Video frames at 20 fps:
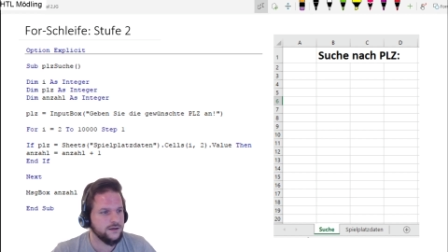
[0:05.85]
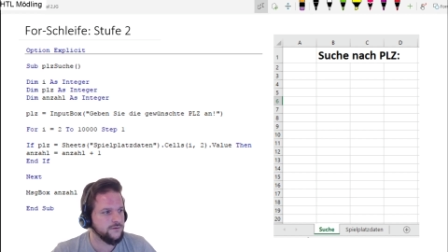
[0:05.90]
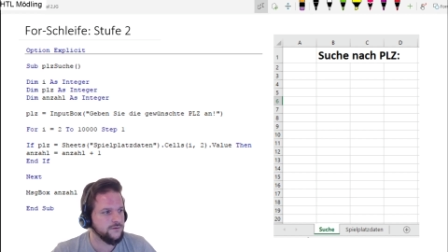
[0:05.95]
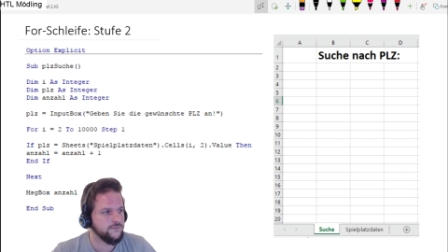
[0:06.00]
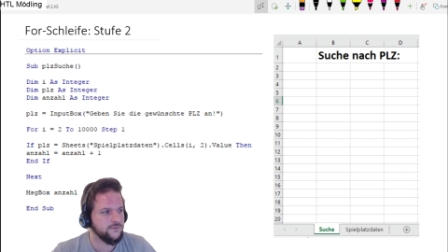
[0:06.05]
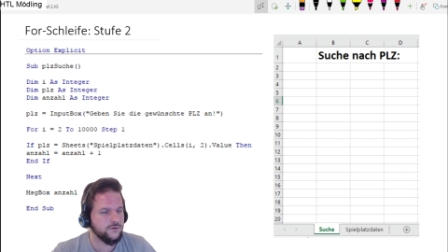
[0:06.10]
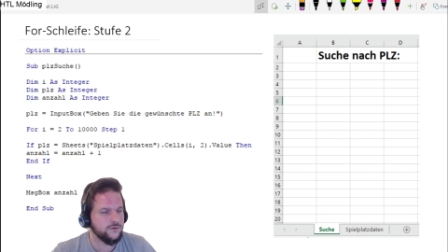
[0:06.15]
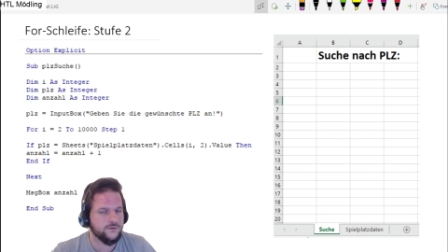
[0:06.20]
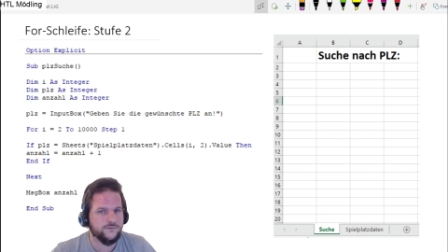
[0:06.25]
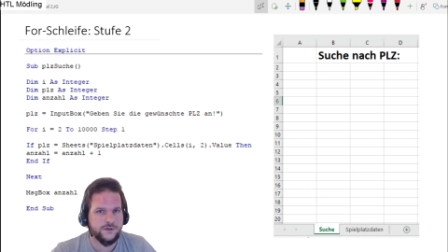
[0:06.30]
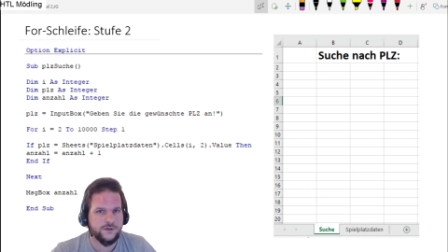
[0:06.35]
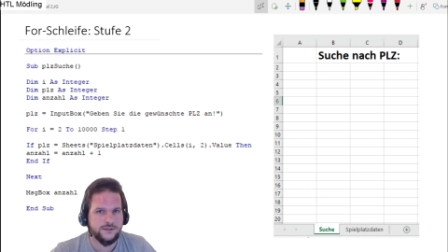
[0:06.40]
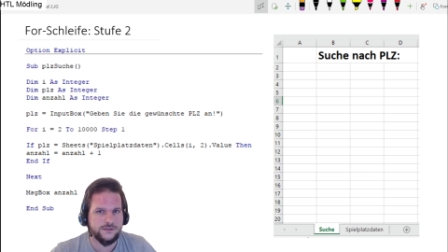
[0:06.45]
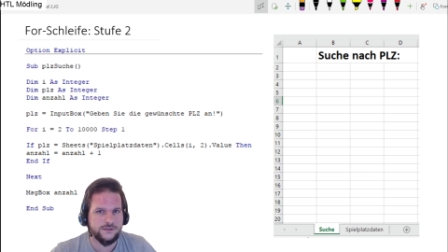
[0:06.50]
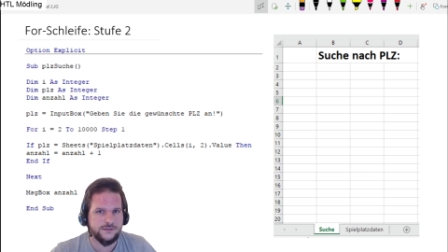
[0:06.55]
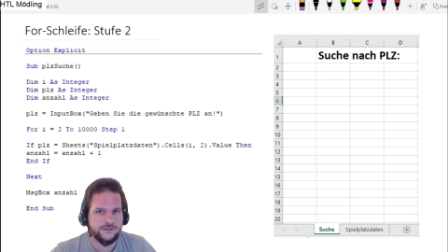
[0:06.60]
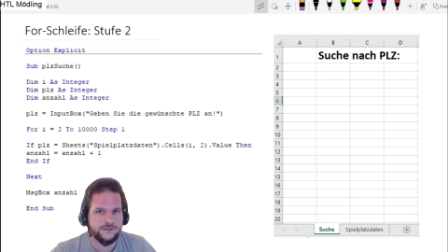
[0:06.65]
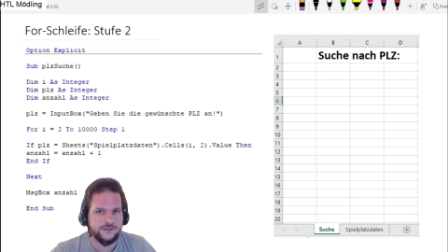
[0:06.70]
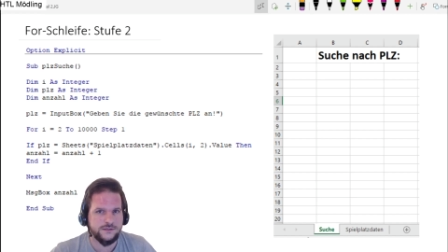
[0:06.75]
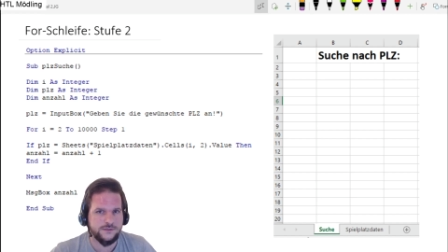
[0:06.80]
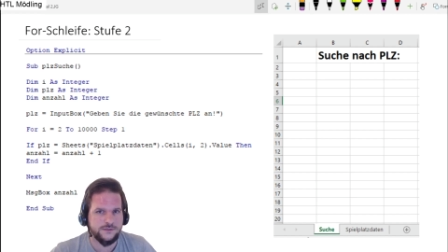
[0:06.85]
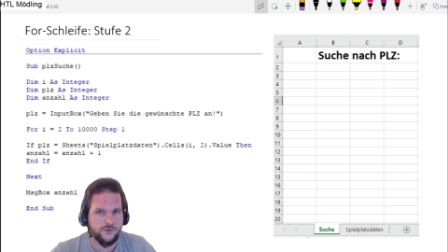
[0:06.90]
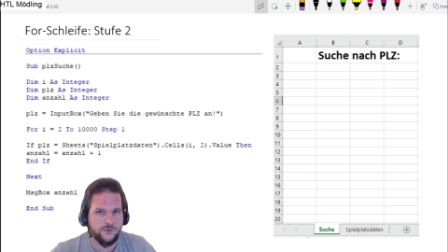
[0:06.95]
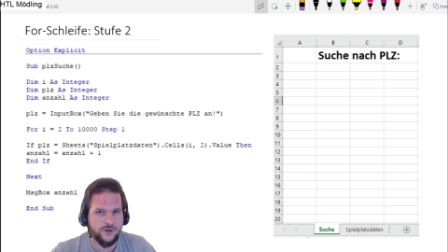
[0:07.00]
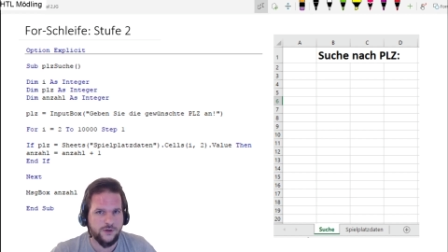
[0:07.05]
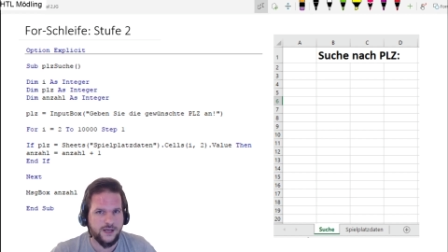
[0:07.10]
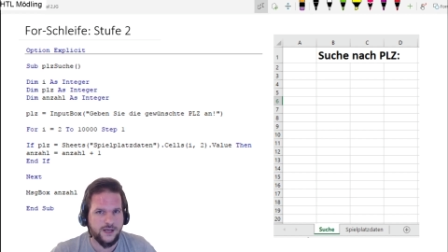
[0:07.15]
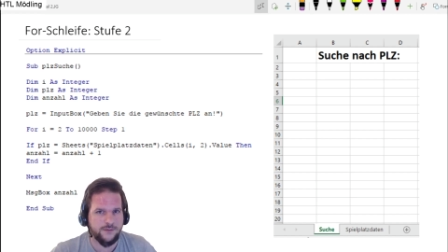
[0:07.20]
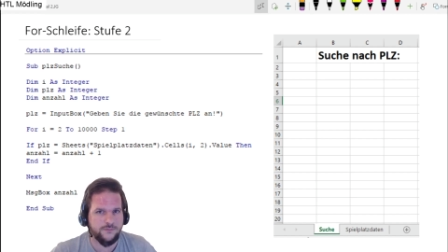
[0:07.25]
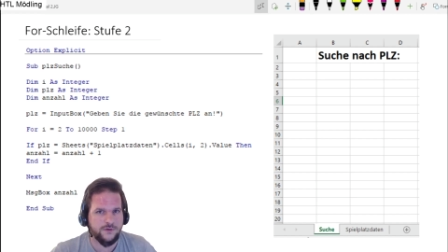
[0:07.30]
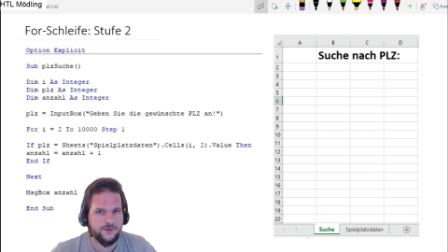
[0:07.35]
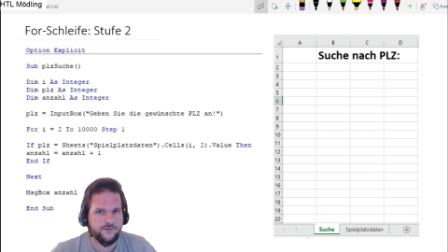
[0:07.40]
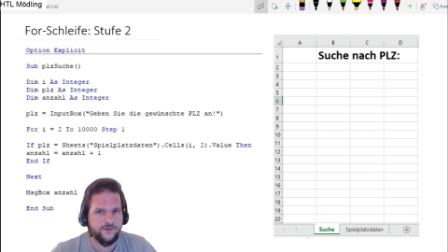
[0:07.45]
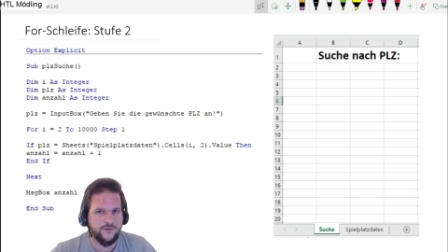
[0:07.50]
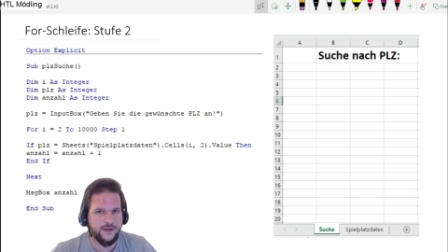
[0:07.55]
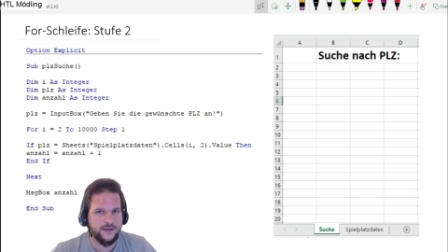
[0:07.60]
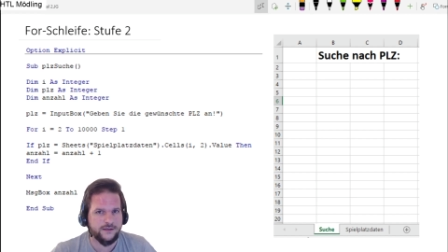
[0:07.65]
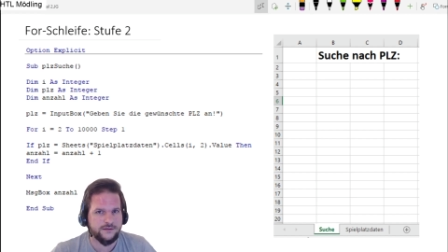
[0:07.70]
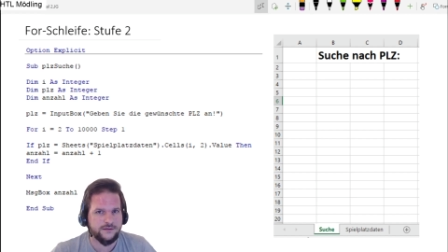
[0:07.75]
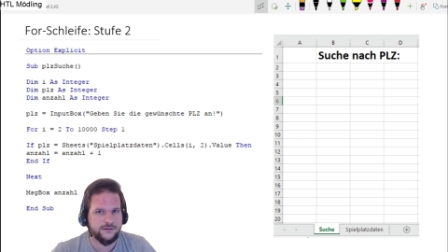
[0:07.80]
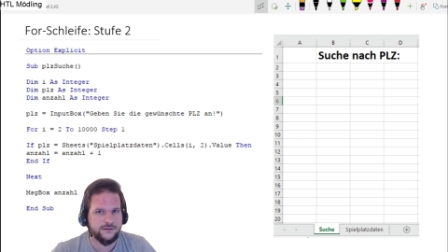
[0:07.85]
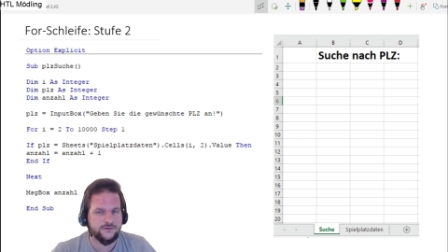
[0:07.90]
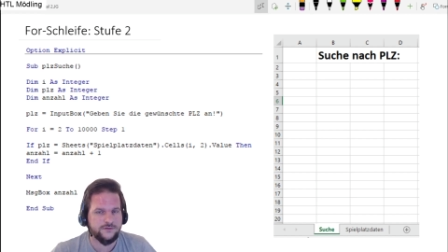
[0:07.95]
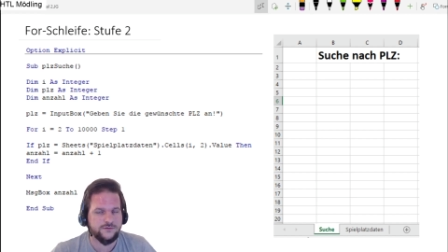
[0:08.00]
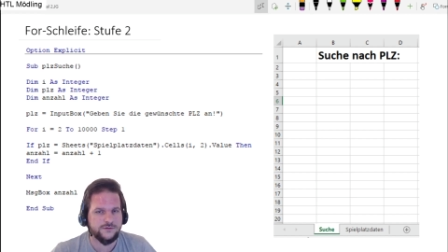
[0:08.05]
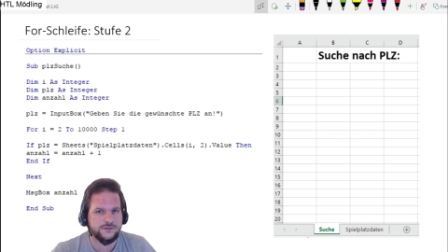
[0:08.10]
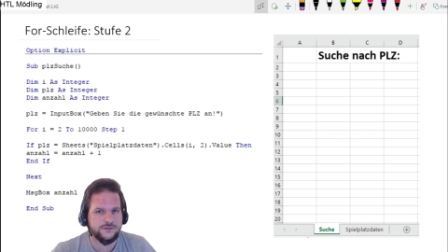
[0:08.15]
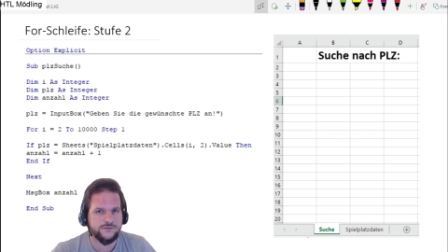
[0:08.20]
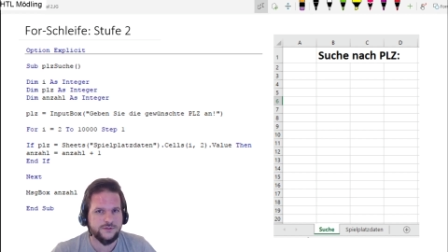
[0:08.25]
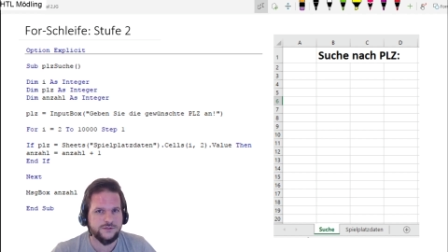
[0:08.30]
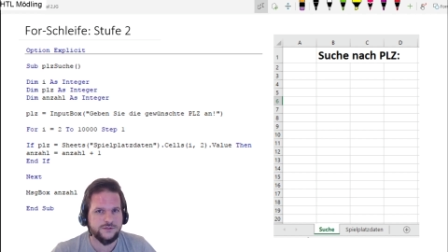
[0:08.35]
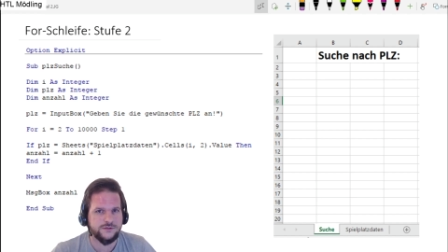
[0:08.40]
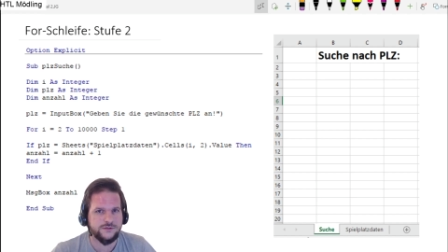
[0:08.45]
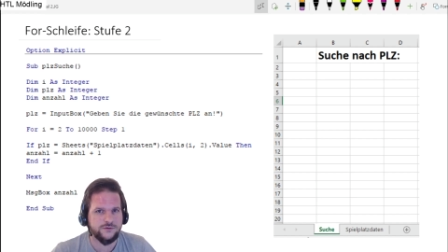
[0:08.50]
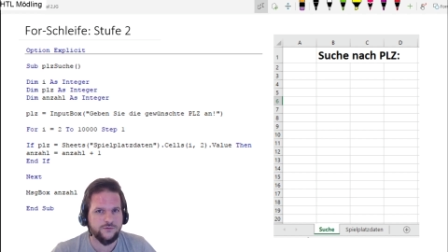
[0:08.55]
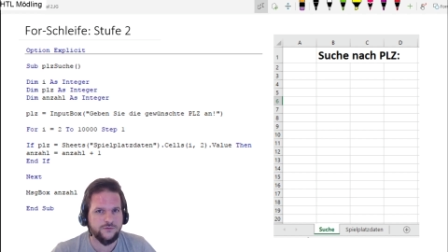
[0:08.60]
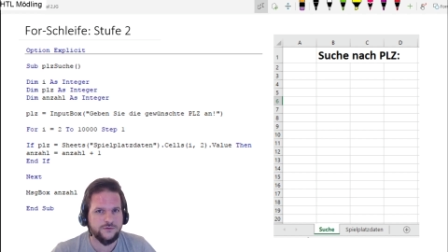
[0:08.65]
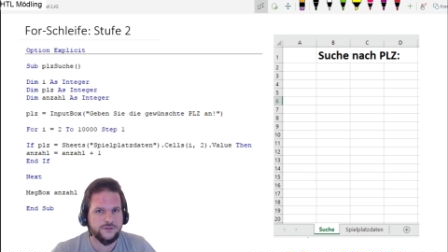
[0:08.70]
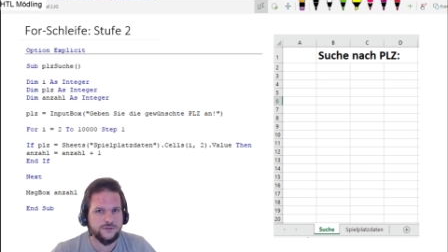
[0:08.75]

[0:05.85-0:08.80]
wollen wir jetzt dieses Programm erweitern und zwar so,